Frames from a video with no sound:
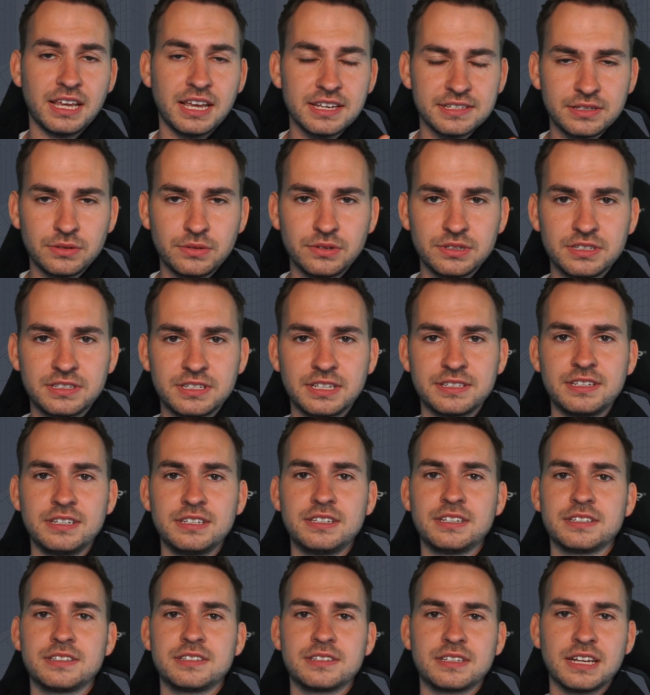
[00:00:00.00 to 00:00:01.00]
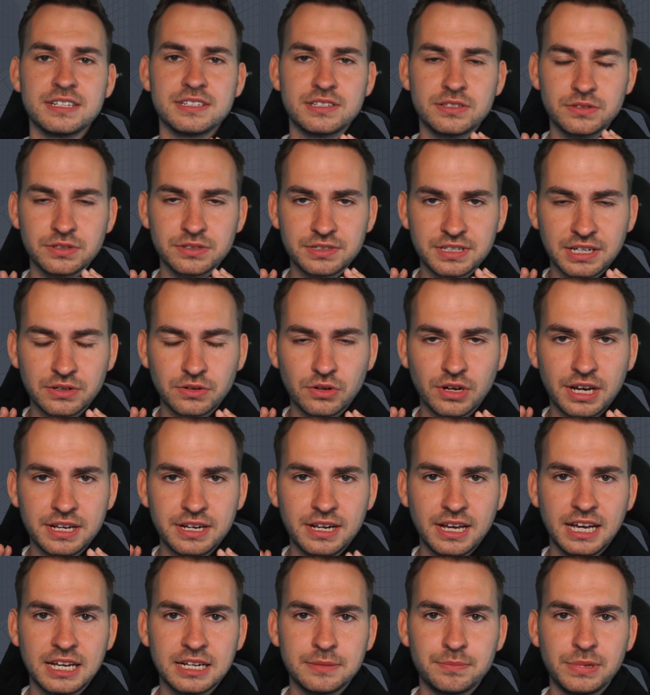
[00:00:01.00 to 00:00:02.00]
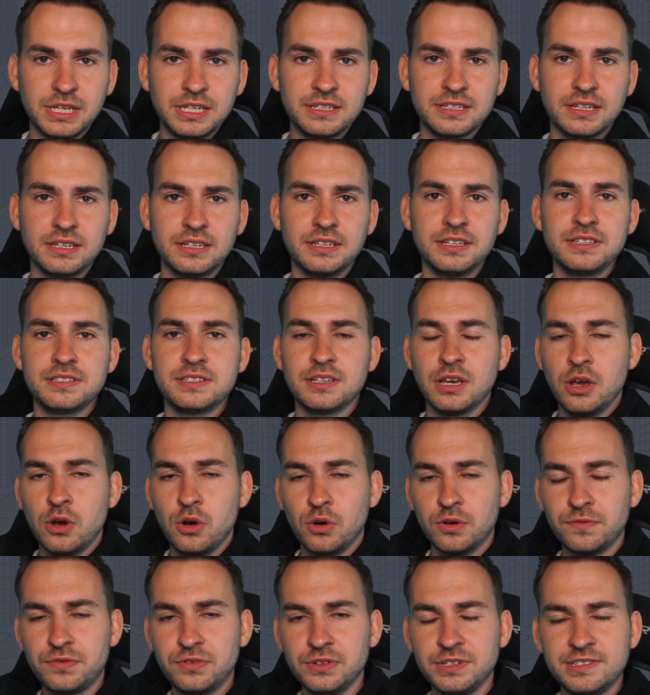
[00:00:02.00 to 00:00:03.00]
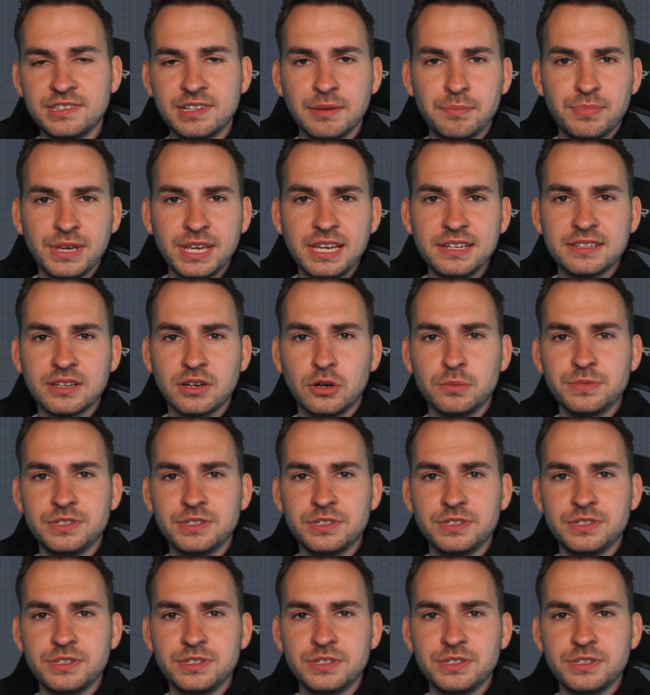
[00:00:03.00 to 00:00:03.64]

Der erste Grund ist tatsächlich, dass das Ganze sozusagen noch eine Art Beta ist und für diese Beta,